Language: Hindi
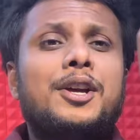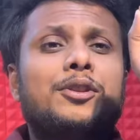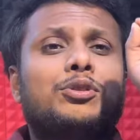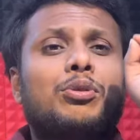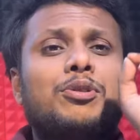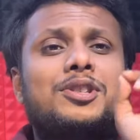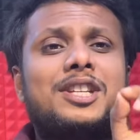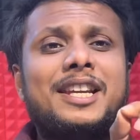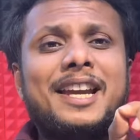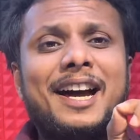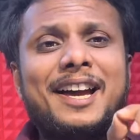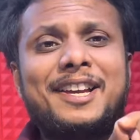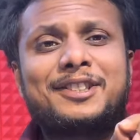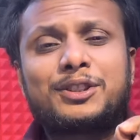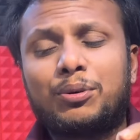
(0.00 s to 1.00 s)
तो जी
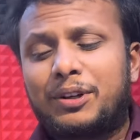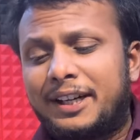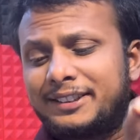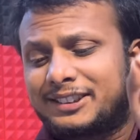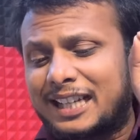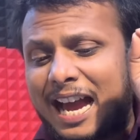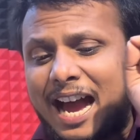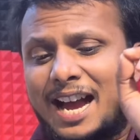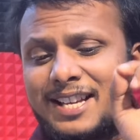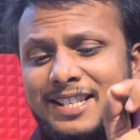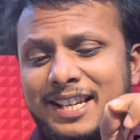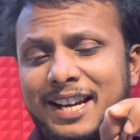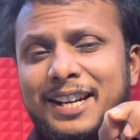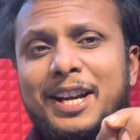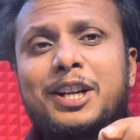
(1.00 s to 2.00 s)
हाँ स्टूडेंट्स आज
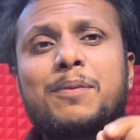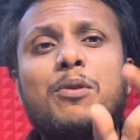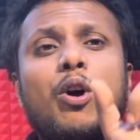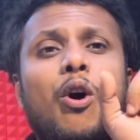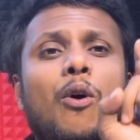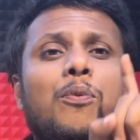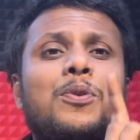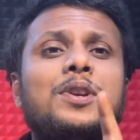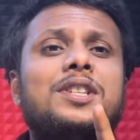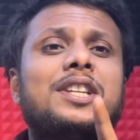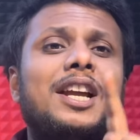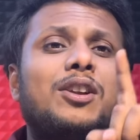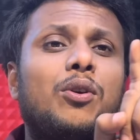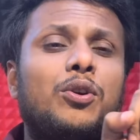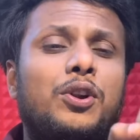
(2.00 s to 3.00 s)
के डेट में
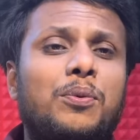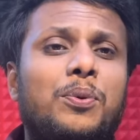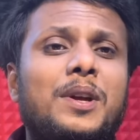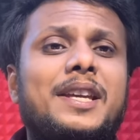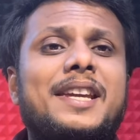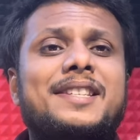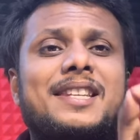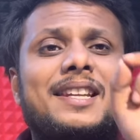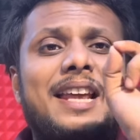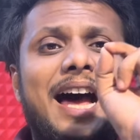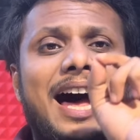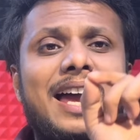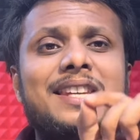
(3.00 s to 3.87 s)
ऑफिशियल नोटिफिकेशन